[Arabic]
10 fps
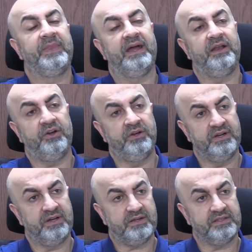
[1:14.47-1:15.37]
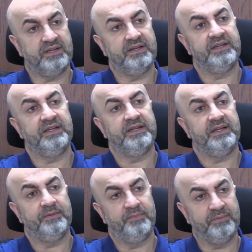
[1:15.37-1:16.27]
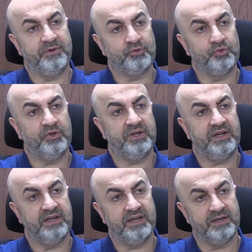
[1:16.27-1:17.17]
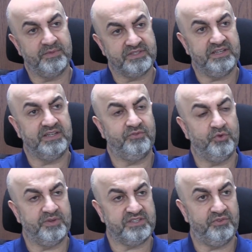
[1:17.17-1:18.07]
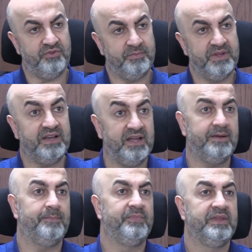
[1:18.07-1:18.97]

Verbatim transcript: العهر القضائي بموضوع المصارف ومصرف لبنان لا